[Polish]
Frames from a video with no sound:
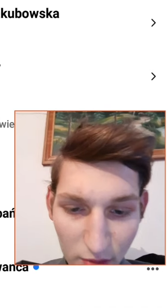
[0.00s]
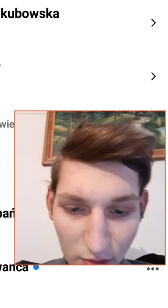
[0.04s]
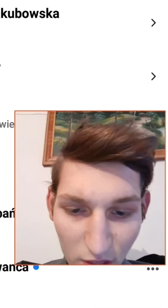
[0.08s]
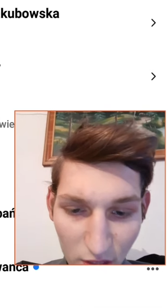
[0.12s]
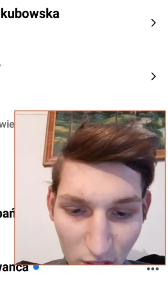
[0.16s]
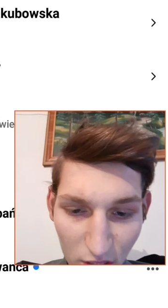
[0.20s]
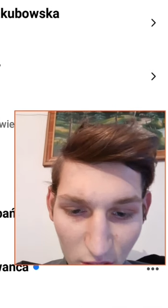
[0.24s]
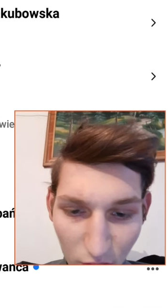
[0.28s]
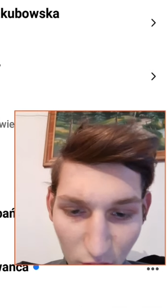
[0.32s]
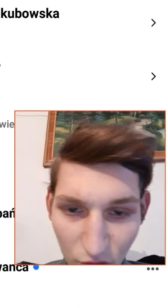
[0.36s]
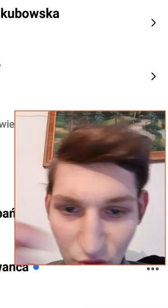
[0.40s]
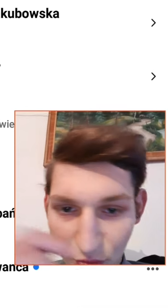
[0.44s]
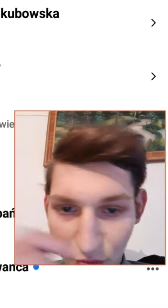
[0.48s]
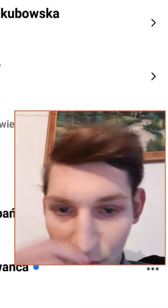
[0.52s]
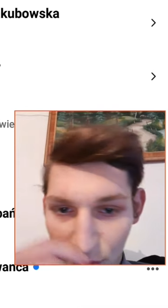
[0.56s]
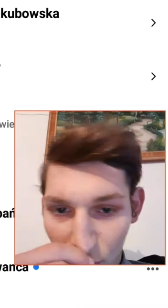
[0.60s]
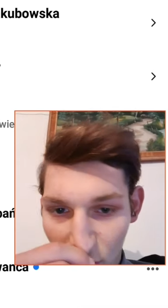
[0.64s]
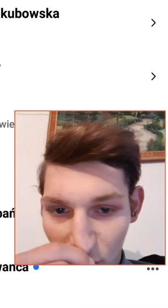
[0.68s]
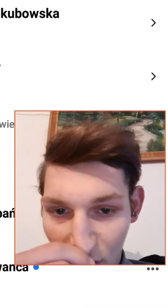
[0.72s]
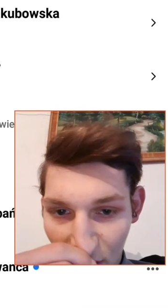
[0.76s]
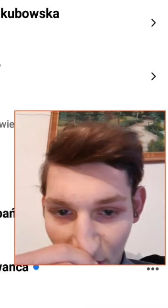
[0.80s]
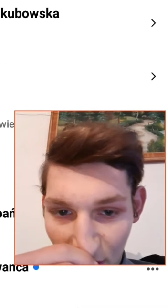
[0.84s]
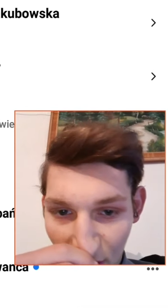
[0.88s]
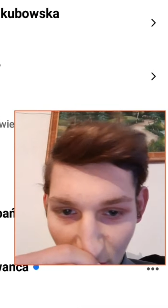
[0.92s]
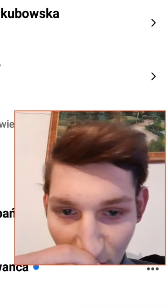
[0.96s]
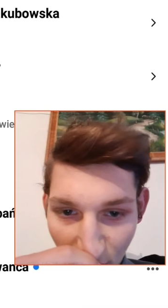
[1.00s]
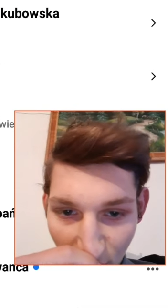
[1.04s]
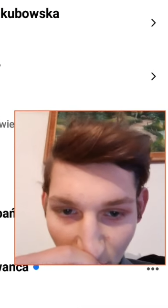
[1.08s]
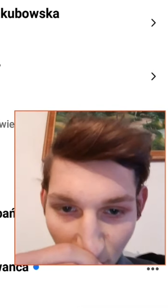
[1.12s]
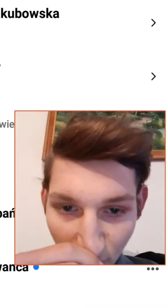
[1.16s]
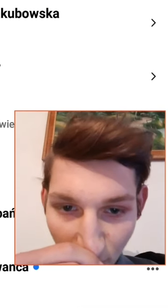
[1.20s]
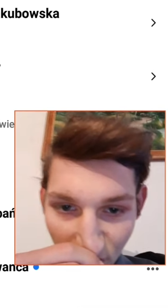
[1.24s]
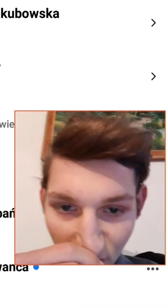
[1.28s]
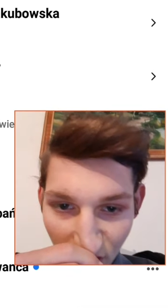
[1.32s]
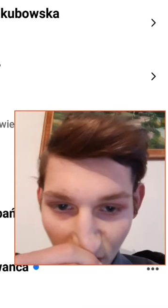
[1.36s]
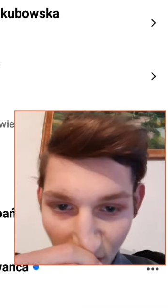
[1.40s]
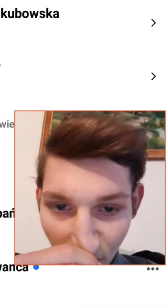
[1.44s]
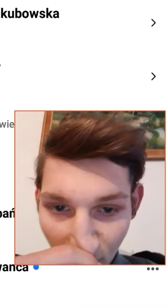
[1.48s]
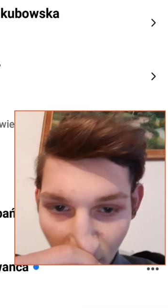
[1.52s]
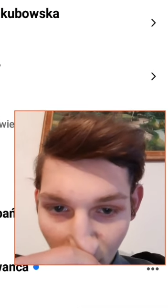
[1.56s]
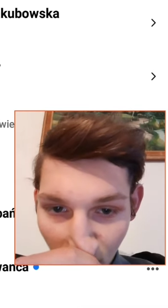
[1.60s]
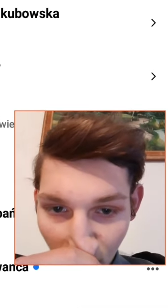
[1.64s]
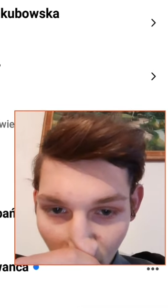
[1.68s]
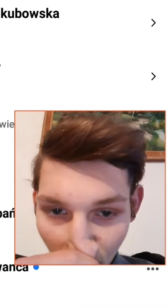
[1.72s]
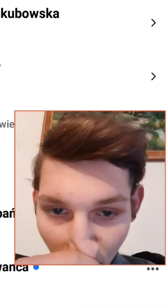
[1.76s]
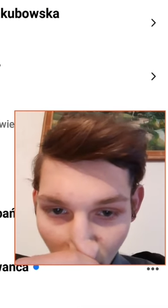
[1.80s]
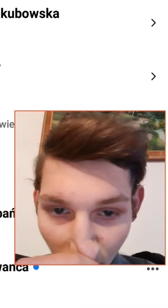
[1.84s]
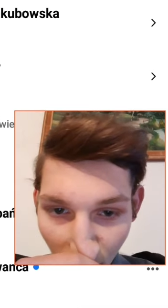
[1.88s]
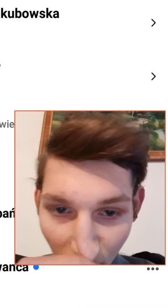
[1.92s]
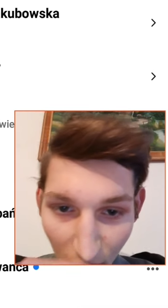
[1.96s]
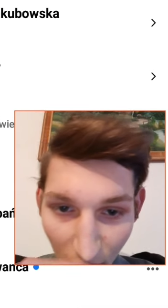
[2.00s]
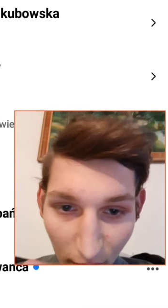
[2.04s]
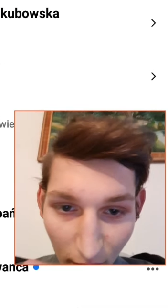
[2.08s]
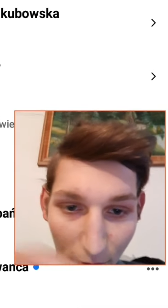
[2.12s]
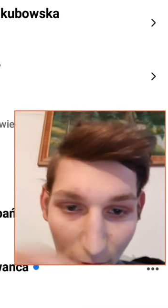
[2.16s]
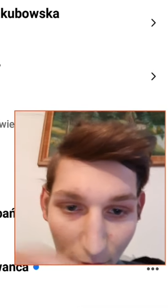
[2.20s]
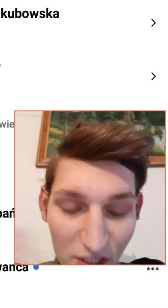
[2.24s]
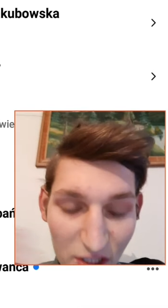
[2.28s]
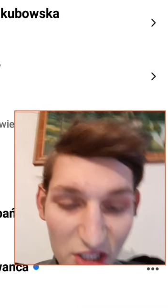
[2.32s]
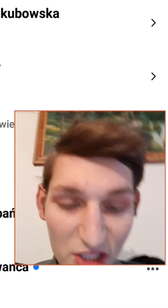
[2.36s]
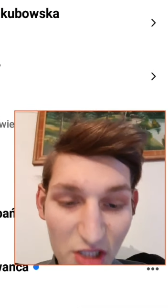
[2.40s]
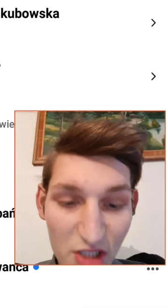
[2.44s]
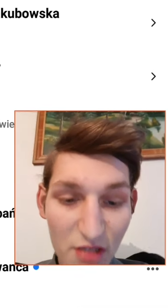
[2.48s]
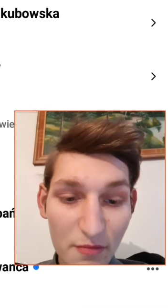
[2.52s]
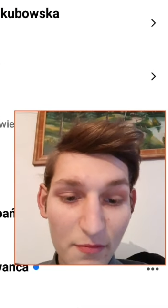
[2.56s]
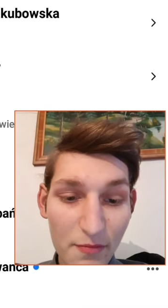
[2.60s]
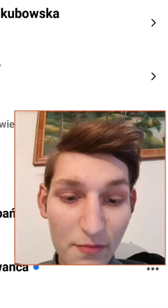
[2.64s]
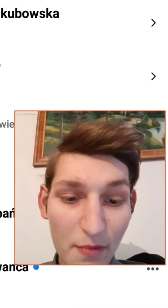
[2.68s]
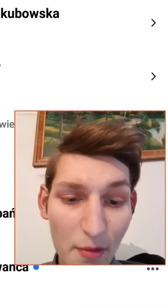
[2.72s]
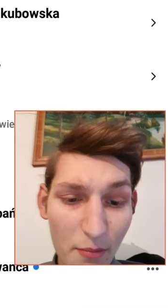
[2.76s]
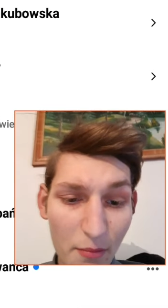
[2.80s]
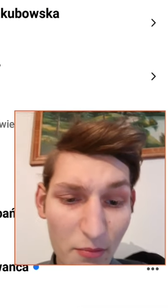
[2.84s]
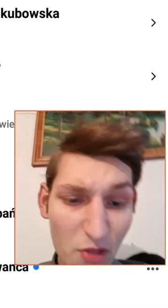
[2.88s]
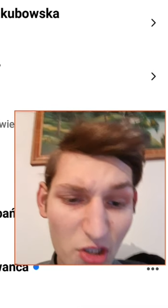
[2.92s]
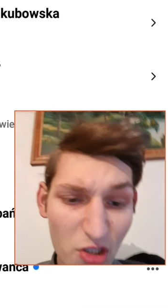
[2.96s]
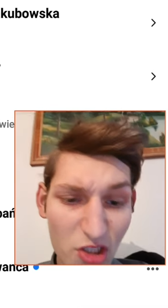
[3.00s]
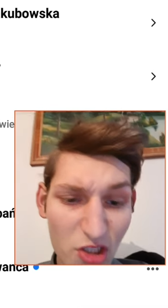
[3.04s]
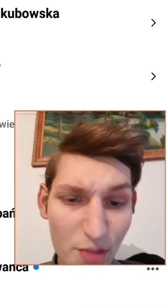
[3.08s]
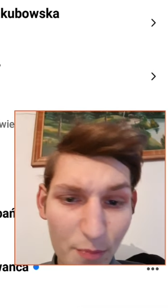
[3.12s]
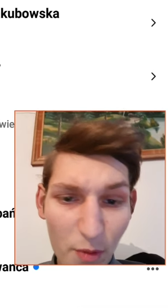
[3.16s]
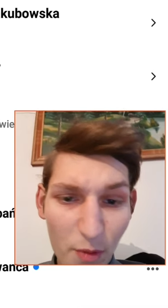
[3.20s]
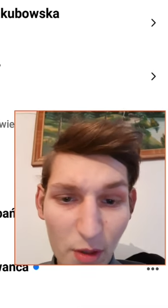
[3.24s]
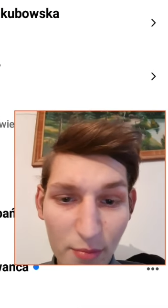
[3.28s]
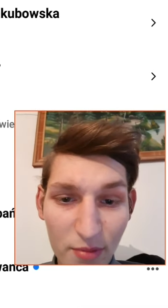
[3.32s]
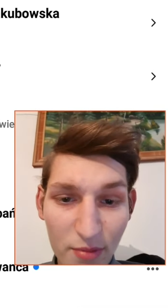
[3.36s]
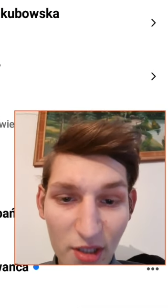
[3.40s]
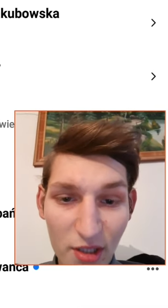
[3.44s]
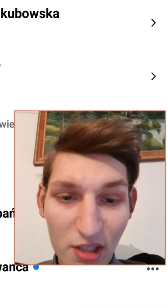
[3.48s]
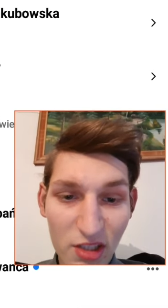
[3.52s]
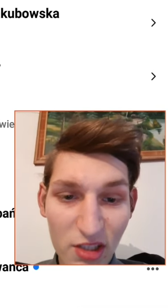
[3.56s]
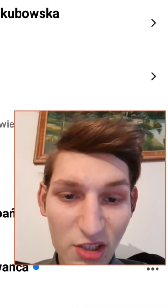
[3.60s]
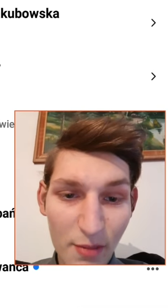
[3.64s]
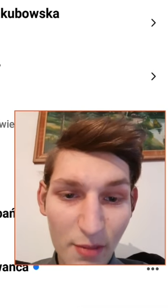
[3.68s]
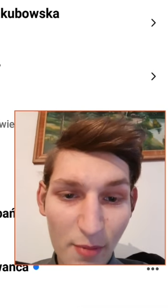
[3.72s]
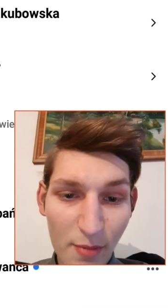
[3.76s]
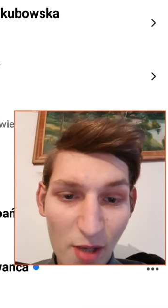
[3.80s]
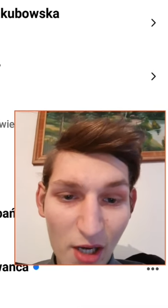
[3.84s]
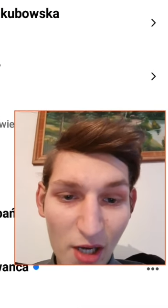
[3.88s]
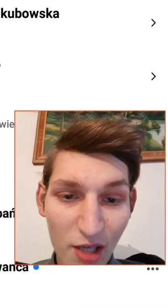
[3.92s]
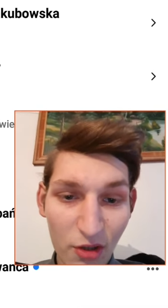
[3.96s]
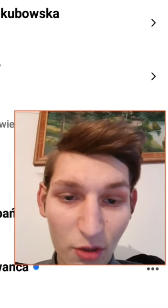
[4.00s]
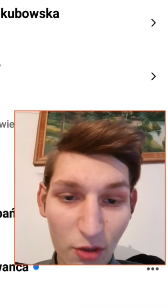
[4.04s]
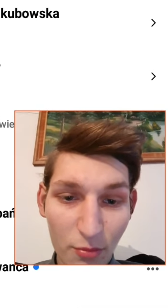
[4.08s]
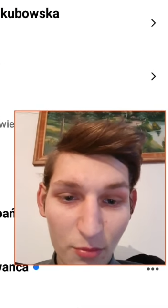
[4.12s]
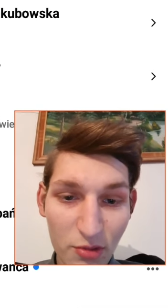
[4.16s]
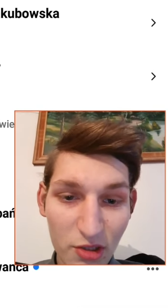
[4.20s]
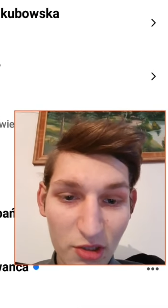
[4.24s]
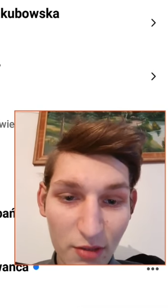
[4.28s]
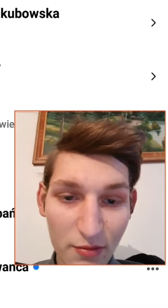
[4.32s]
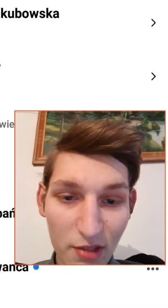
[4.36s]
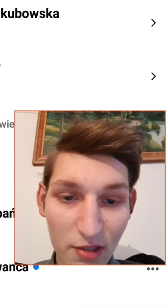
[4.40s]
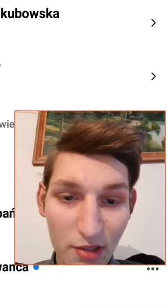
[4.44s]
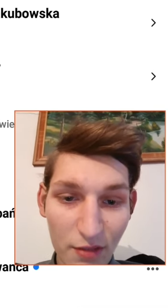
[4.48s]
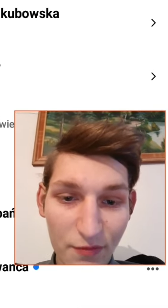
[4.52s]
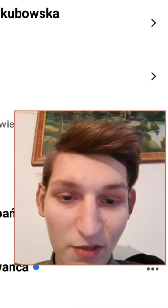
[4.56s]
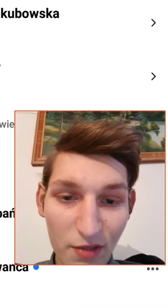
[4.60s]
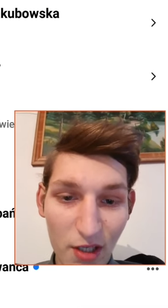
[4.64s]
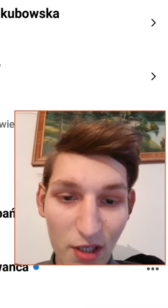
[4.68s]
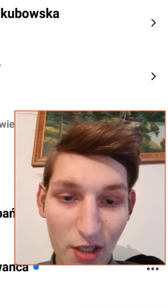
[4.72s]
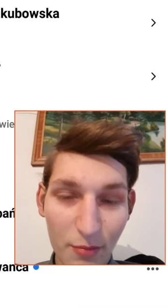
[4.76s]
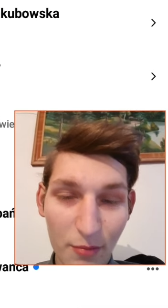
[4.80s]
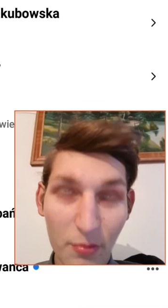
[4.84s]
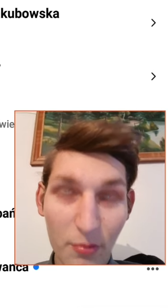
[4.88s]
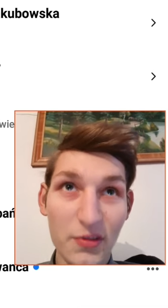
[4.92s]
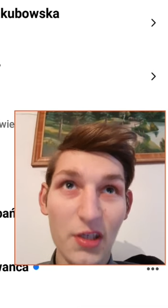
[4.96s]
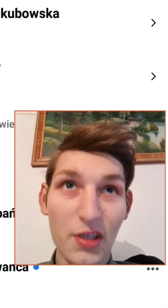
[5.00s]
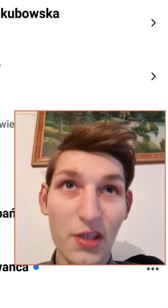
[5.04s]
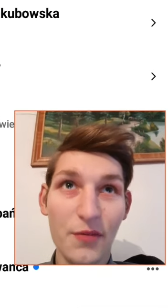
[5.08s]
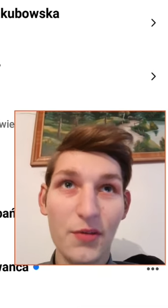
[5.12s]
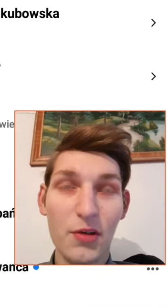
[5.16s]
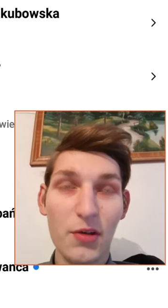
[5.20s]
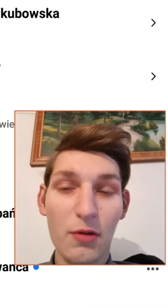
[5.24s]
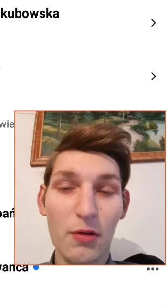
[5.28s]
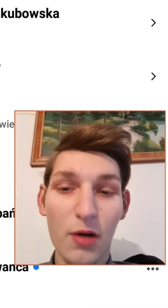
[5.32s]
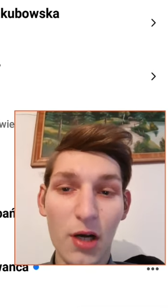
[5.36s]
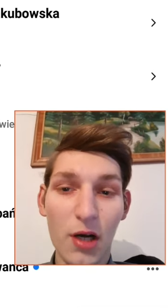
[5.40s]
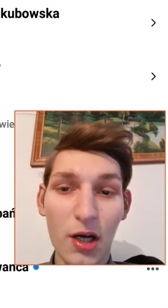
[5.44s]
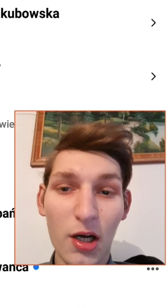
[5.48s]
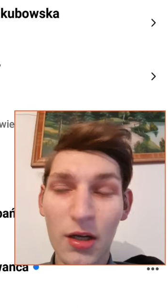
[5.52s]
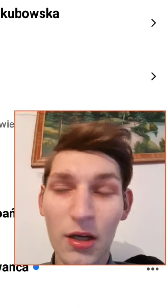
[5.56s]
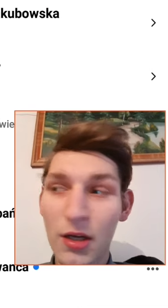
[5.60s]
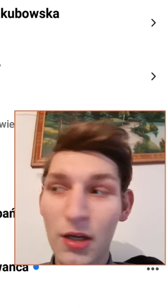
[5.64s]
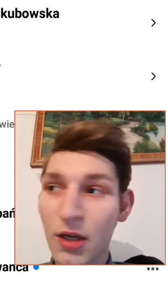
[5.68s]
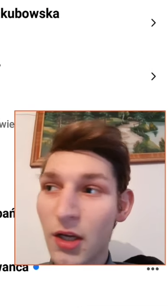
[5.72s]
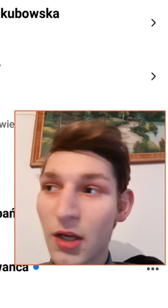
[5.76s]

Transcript: ile osób tutaj dobrze... Właśnie wam jeszcze powiem, ta Izabela dobrze trafiła, bo trafiła